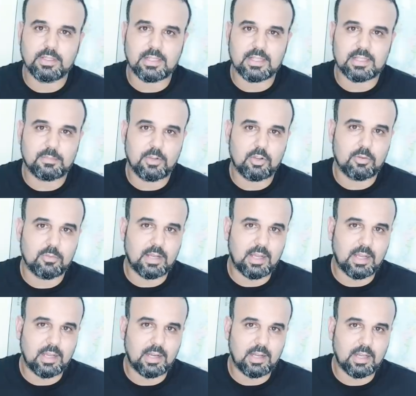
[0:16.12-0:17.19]
غنتقاسم معكم
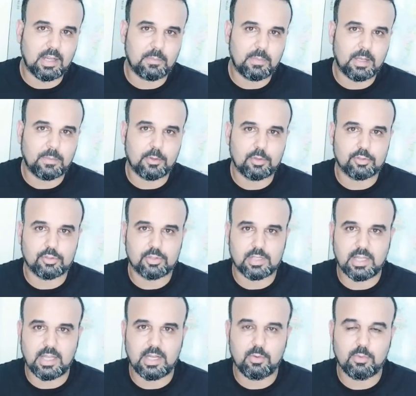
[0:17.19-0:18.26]
اخر الاخبار بخصوص
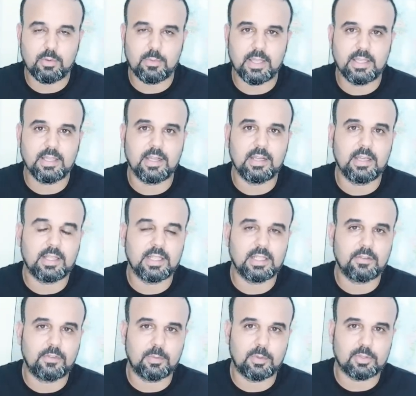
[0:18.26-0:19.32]
الحالة الوبائية اللي
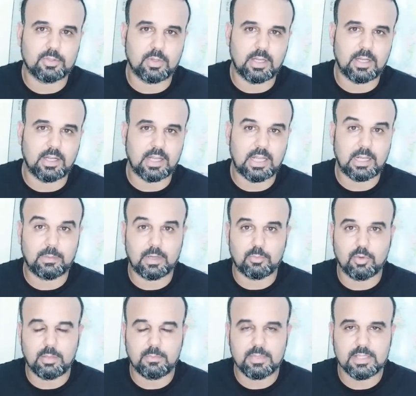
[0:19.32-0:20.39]
كاينة في البرتغال خبر
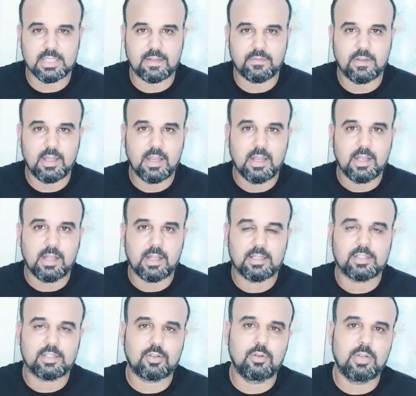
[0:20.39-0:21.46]
مهم بزاف
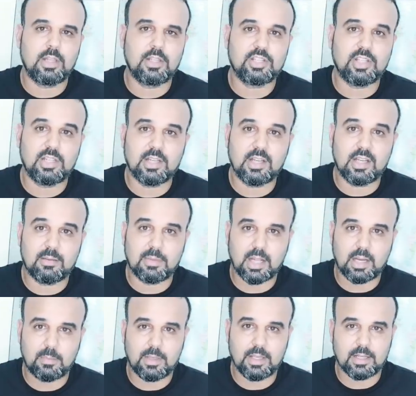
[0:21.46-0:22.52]
خاص كل الجالية
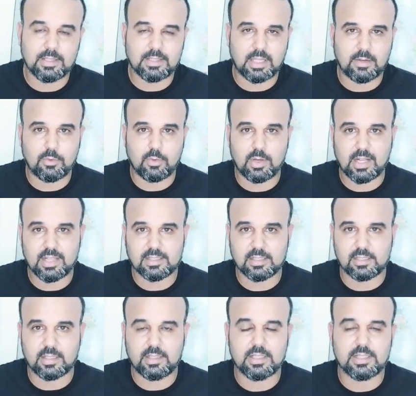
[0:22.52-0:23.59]
المغربية تعرفوا
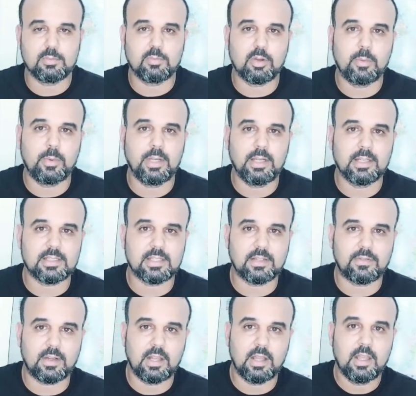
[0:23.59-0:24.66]
خاصة الناس المقبلين
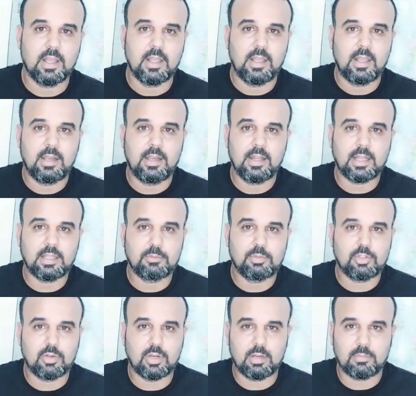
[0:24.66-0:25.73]
للسفر اللي غادي
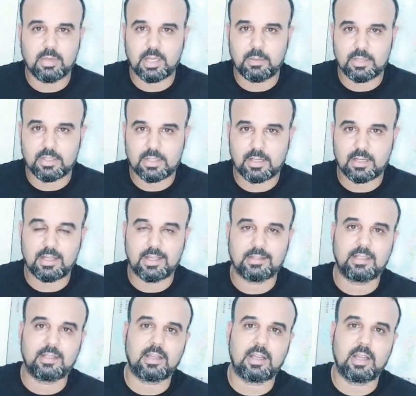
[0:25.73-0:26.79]
يمشيو المغرب ان شاء الله عن
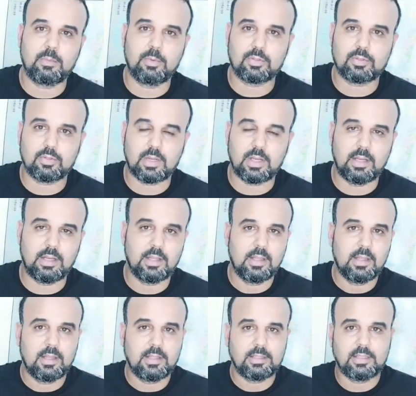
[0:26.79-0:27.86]
طريق البرتغال
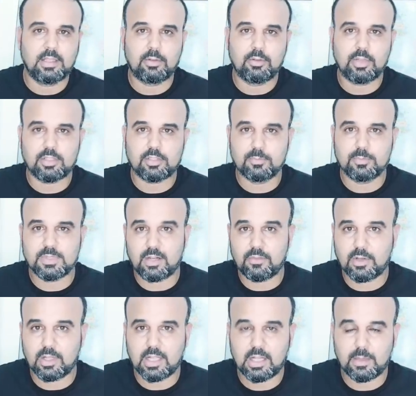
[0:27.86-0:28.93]
ضروري خصكم
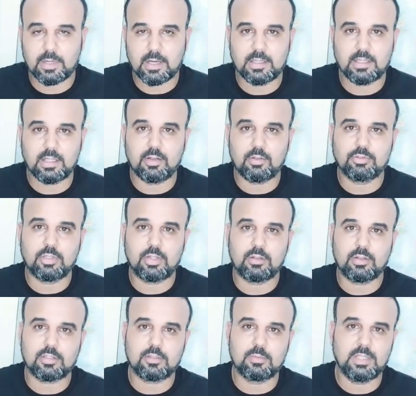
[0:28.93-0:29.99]
تعرفوا هذا الخبر هذا
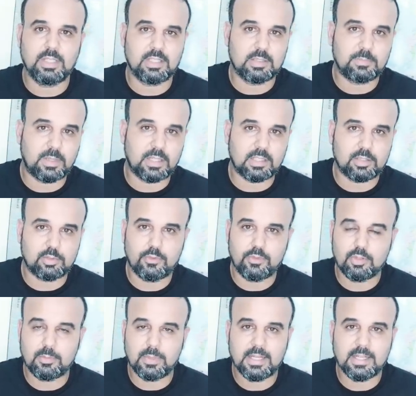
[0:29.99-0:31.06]
وضروري خصكم يعني تبارطاجيو
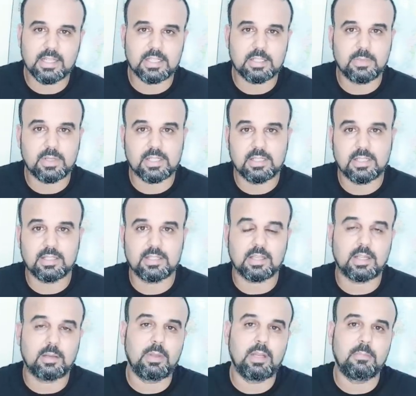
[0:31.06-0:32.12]
الفيديو مع الناس باش الناس
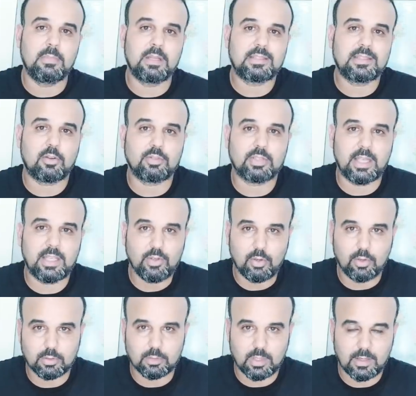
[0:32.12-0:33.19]
قبل ما تاخذ اي
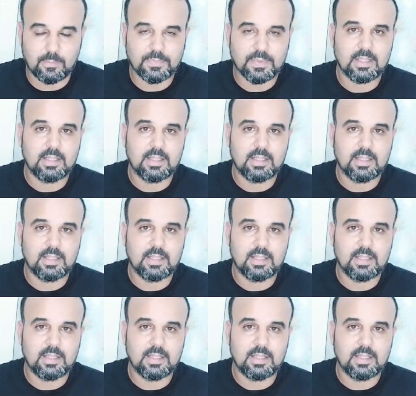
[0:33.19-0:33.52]
خطوة